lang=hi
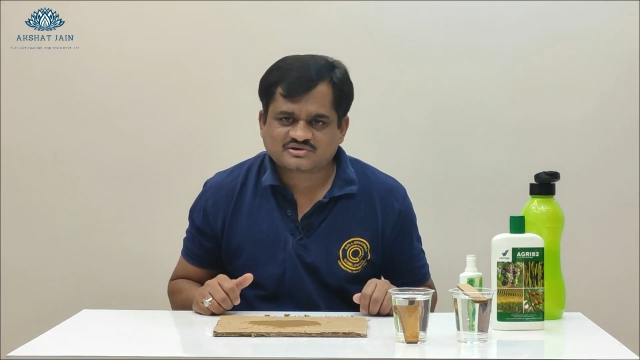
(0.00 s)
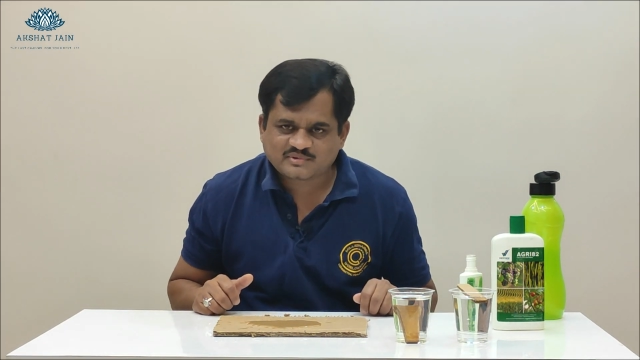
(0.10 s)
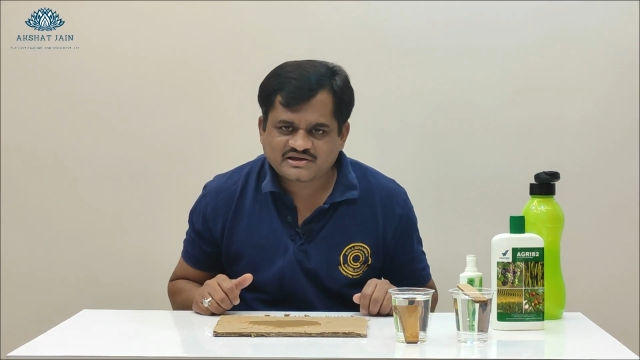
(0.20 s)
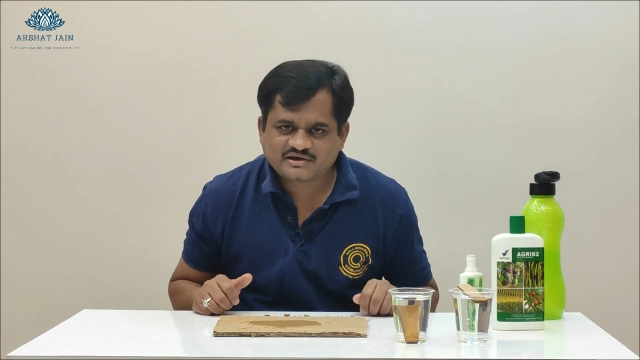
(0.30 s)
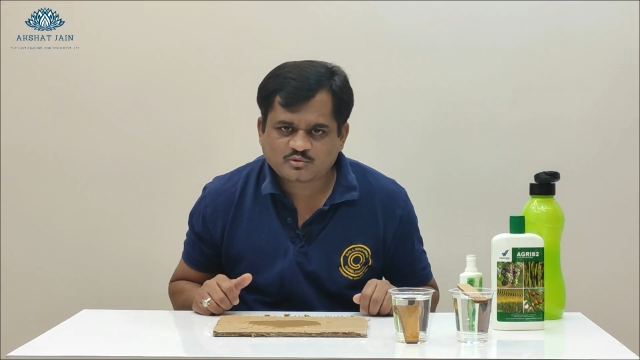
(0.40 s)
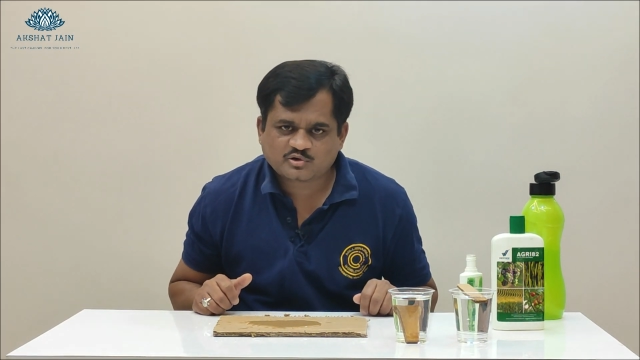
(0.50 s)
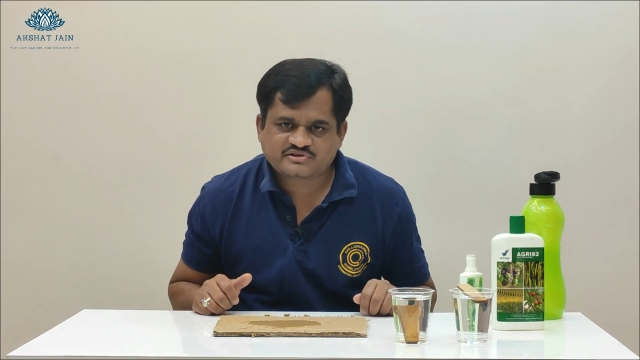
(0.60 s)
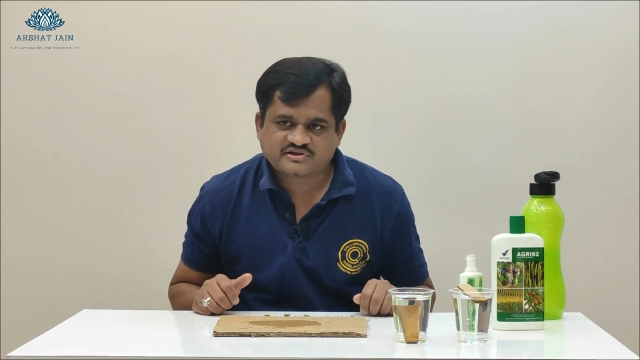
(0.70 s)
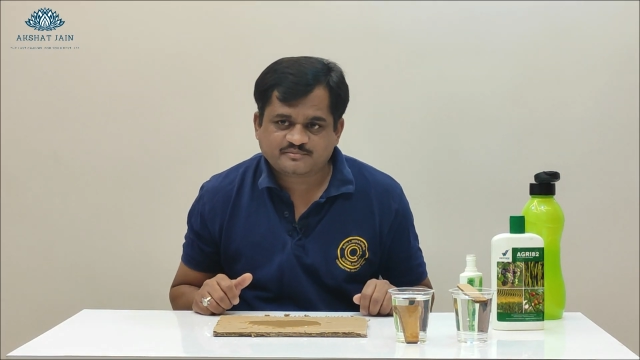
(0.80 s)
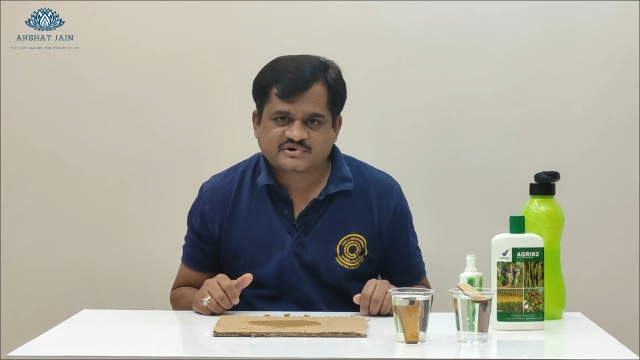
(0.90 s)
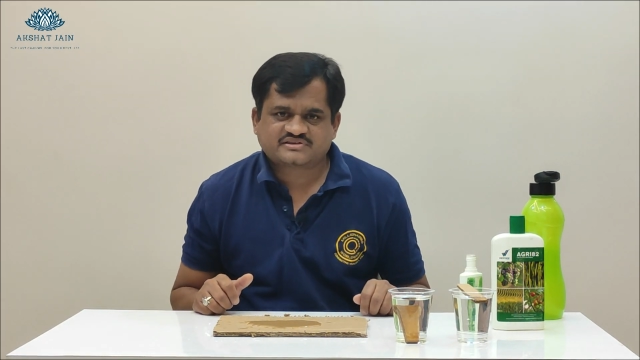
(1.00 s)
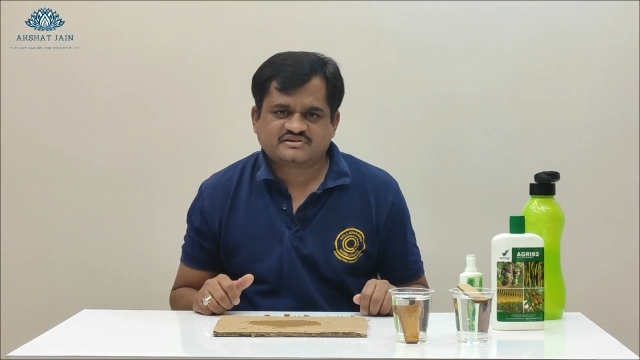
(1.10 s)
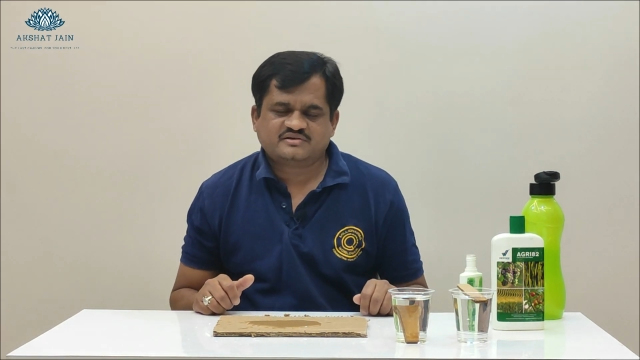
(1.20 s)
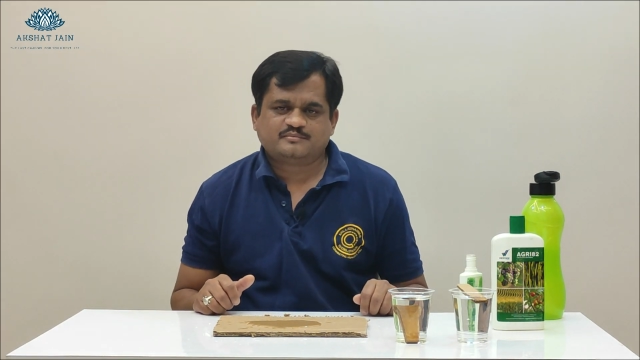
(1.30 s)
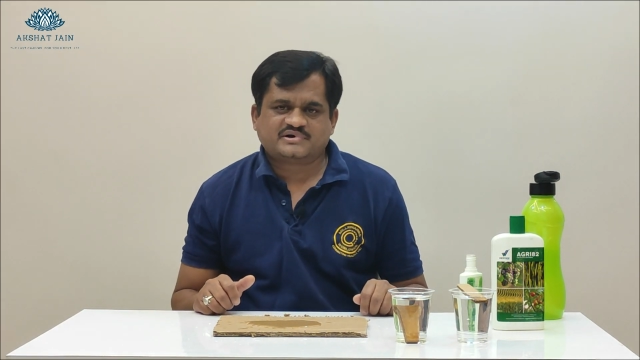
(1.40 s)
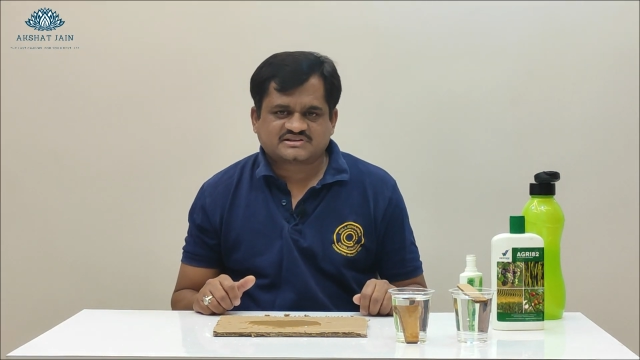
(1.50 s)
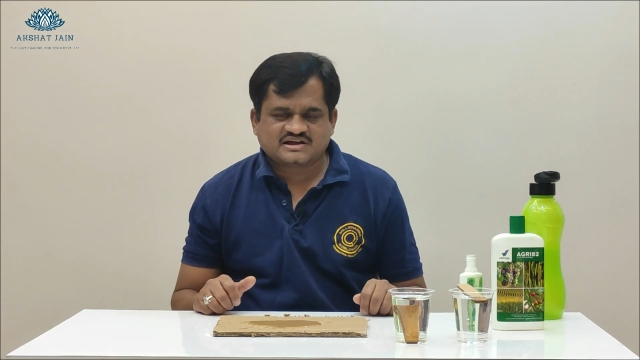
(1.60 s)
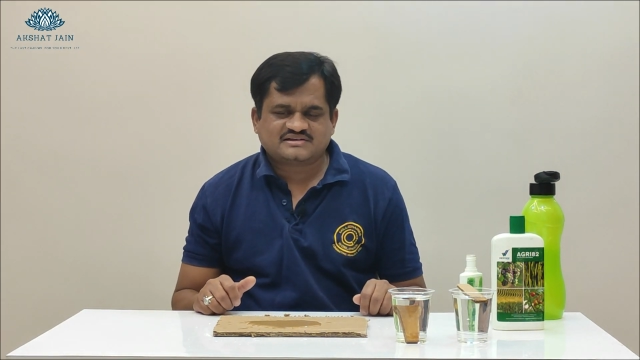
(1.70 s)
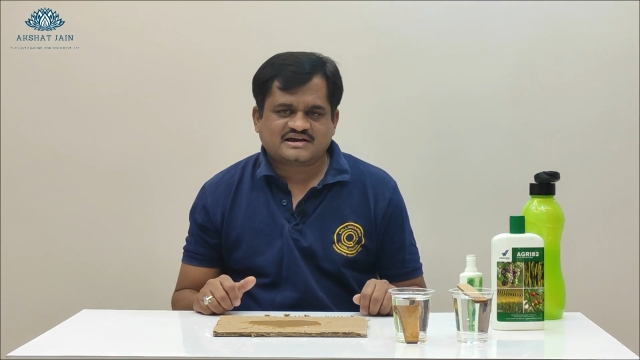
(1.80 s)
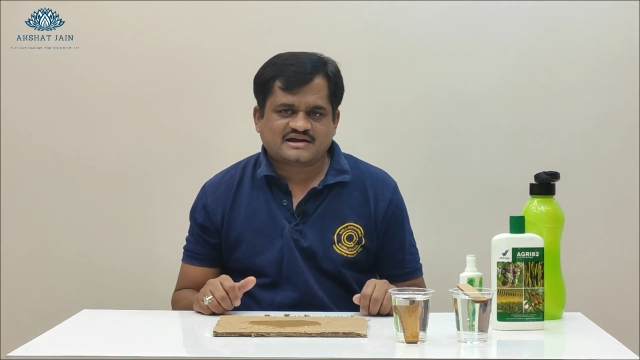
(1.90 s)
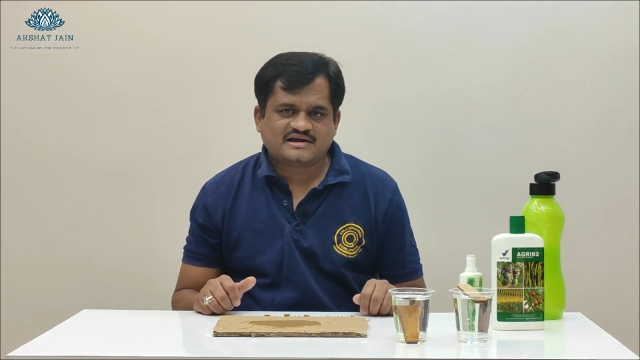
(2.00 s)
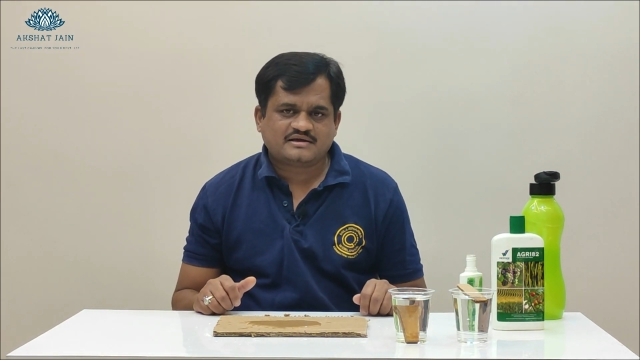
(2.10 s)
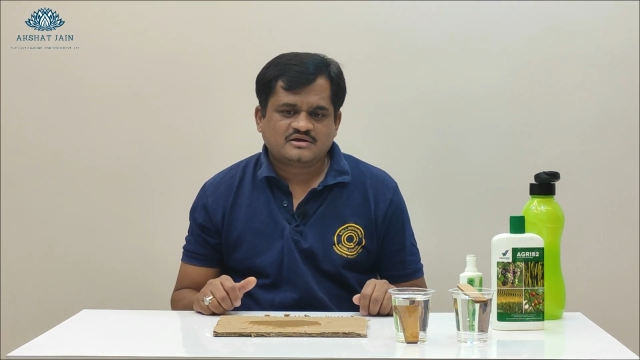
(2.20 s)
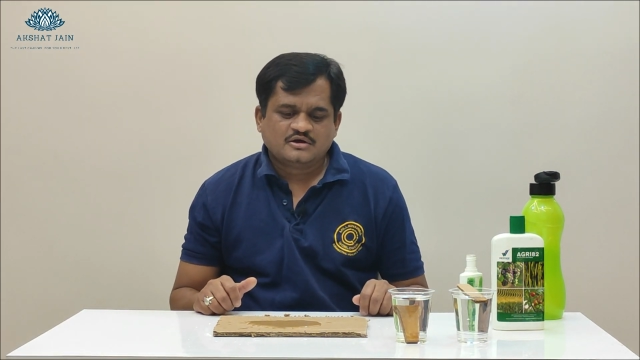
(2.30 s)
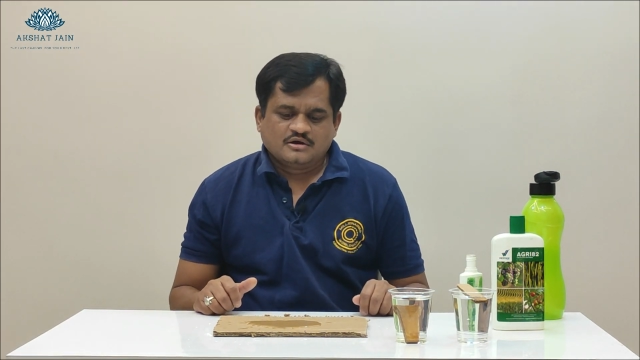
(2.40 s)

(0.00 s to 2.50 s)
समय है वो दिन प्रतिदिन बढ़ता जा रहा है